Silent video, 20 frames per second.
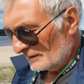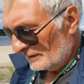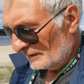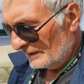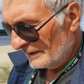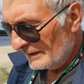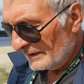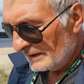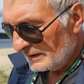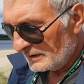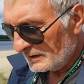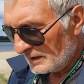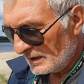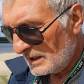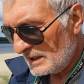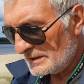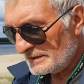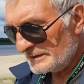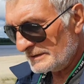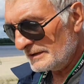
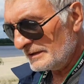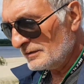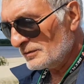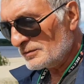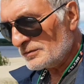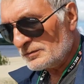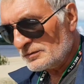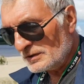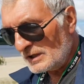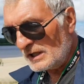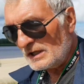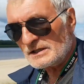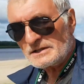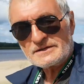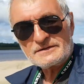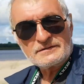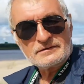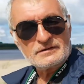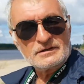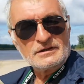Ленинградский
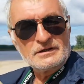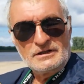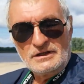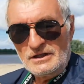государственный